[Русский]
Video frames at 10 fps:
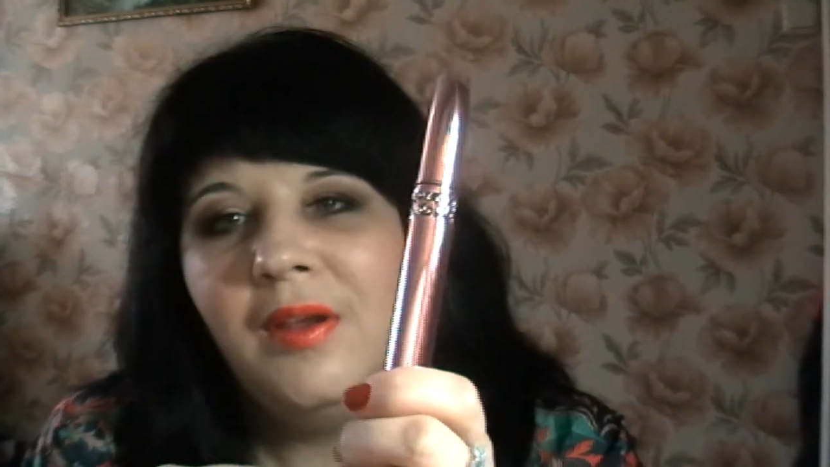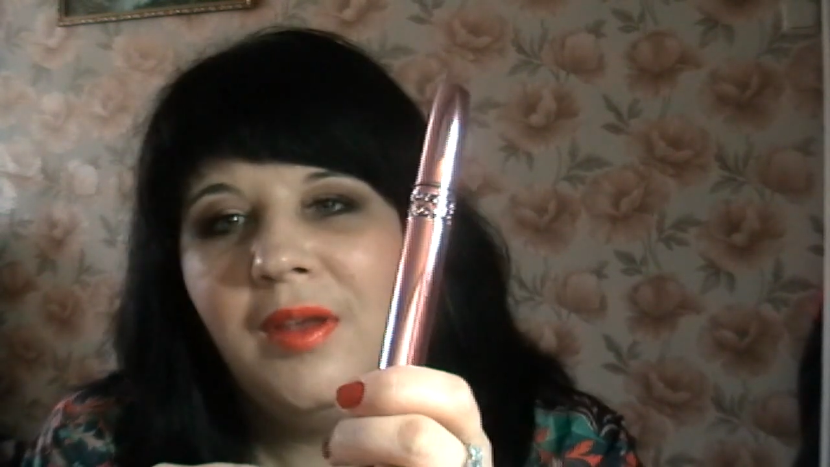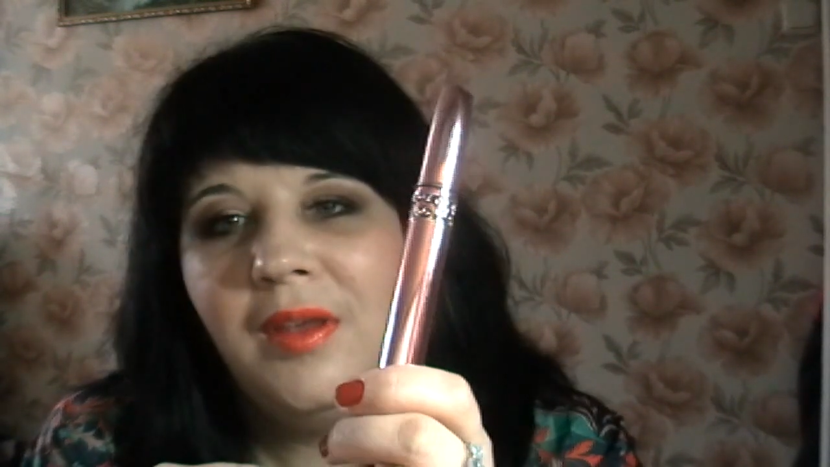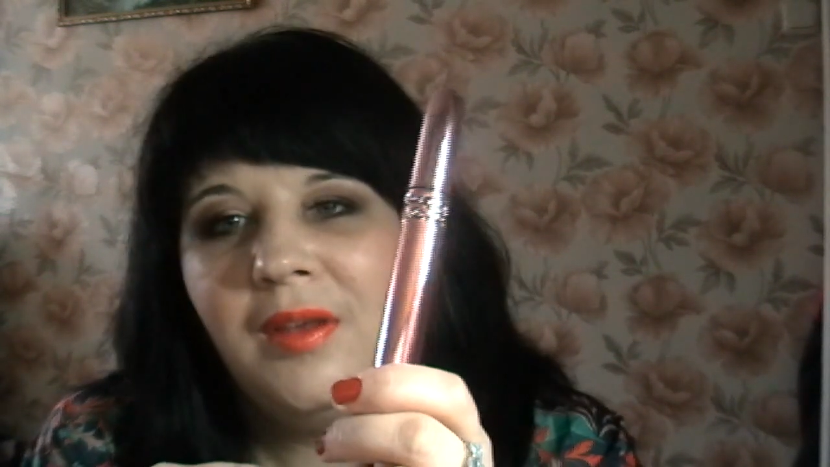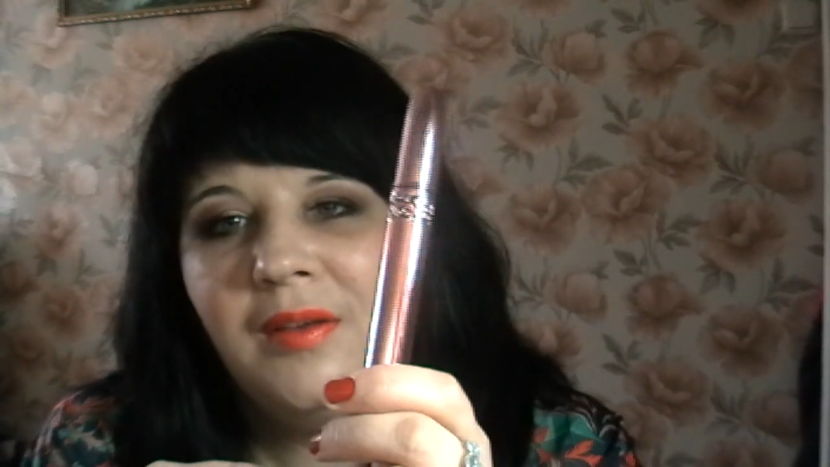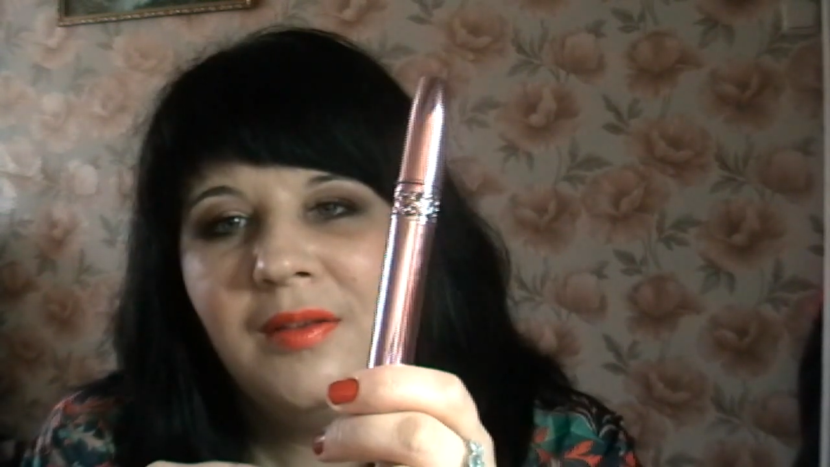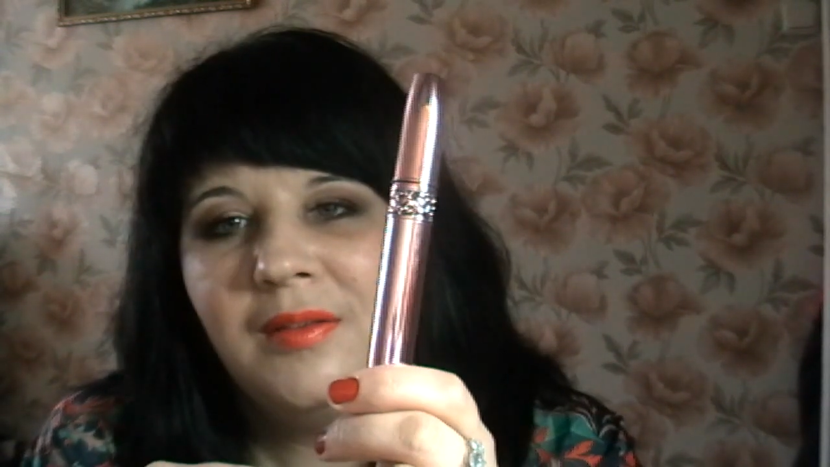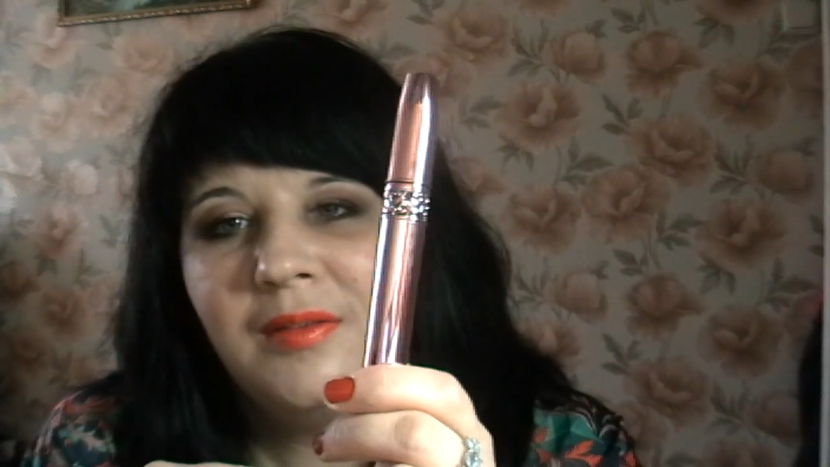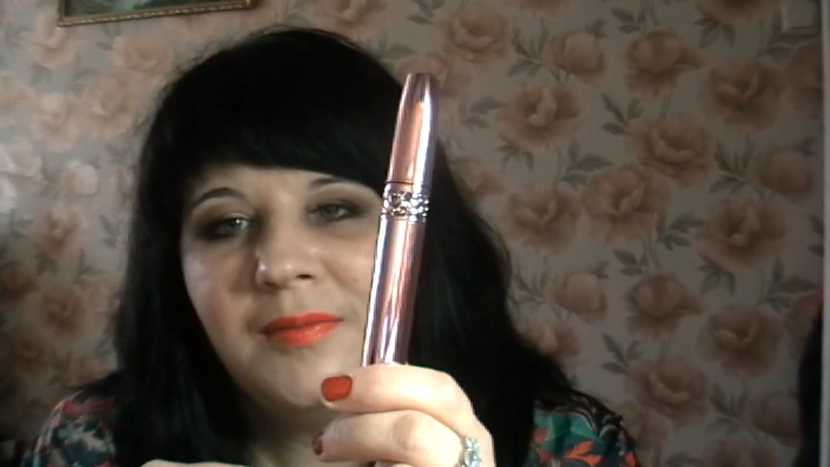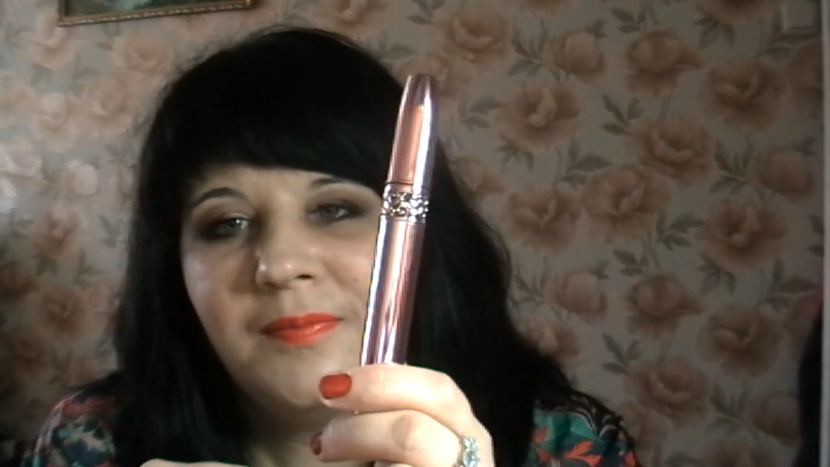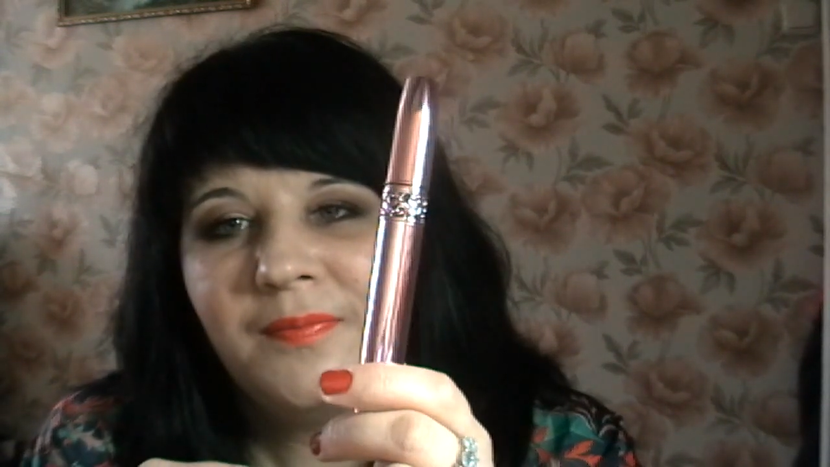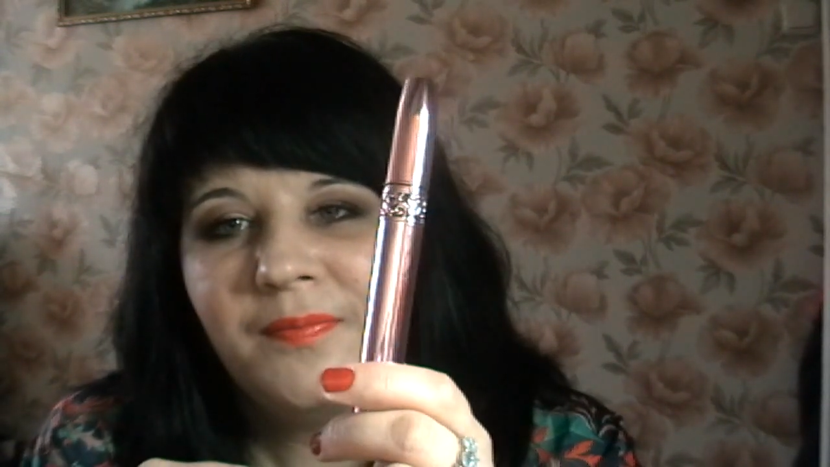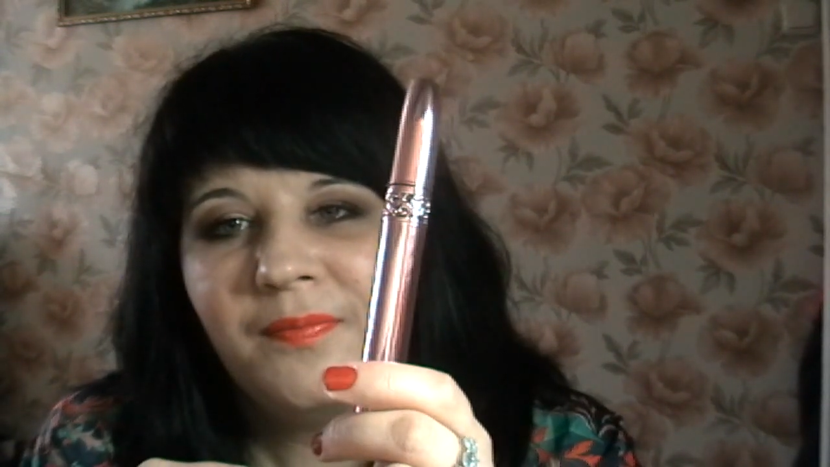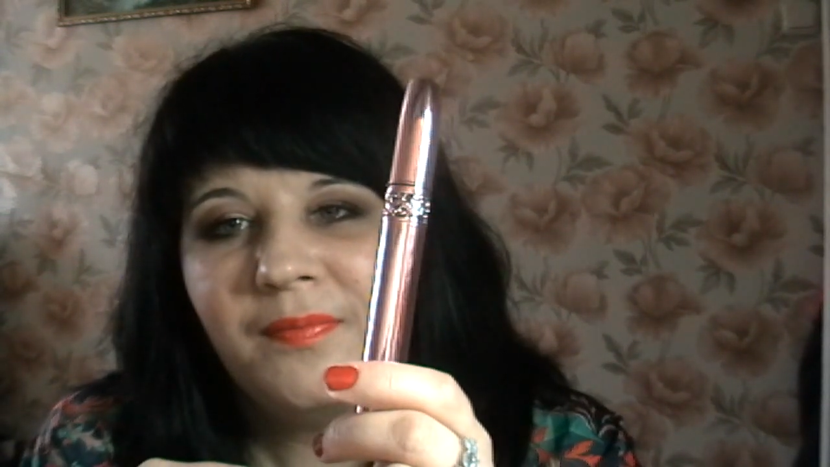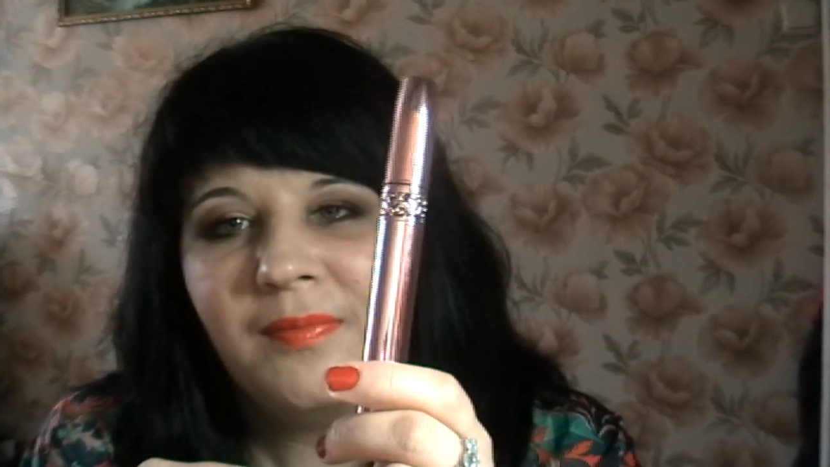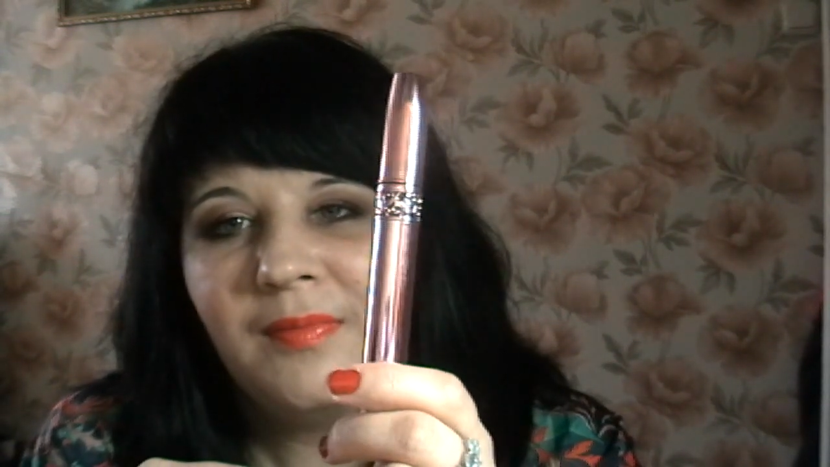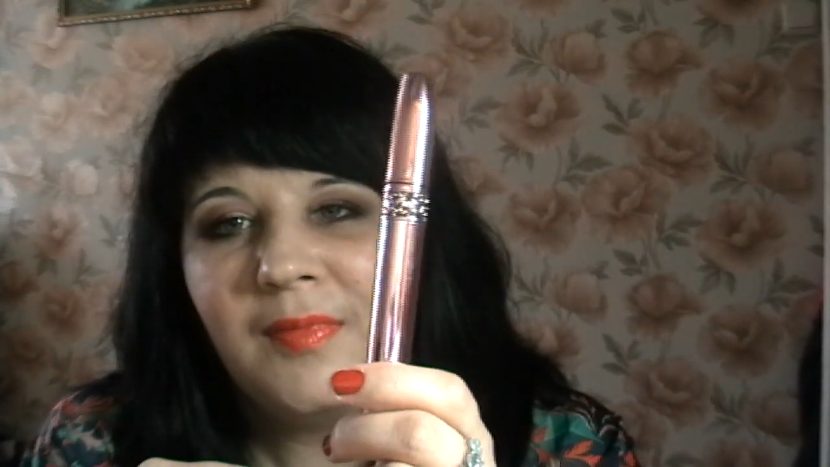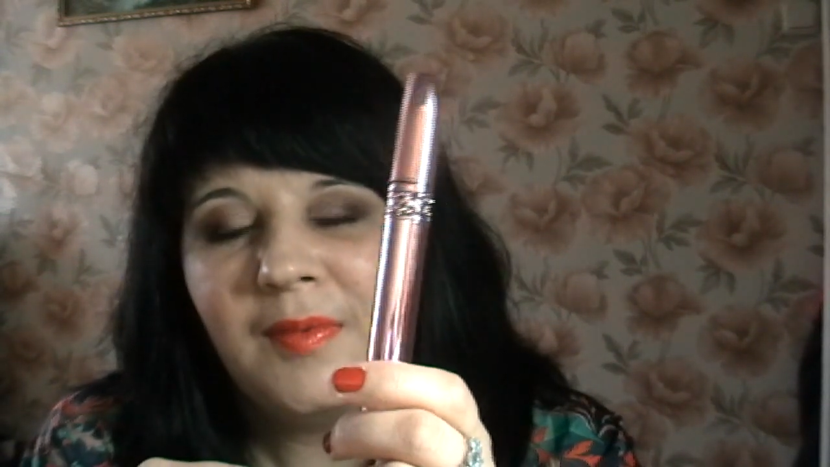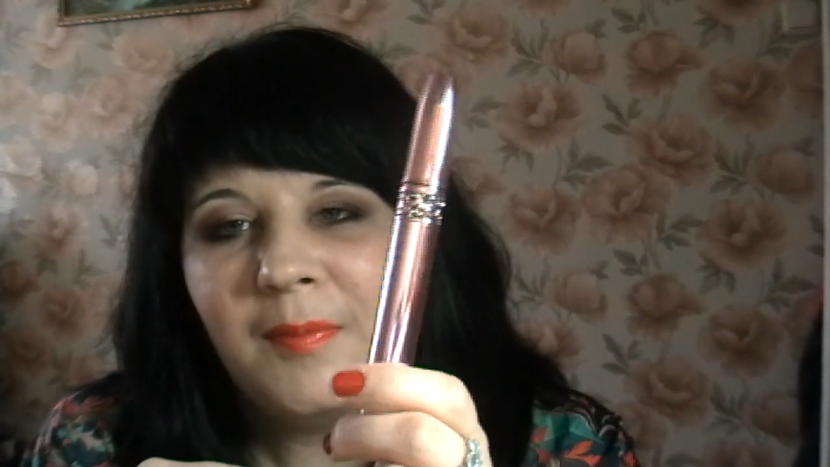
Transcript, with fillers: И э,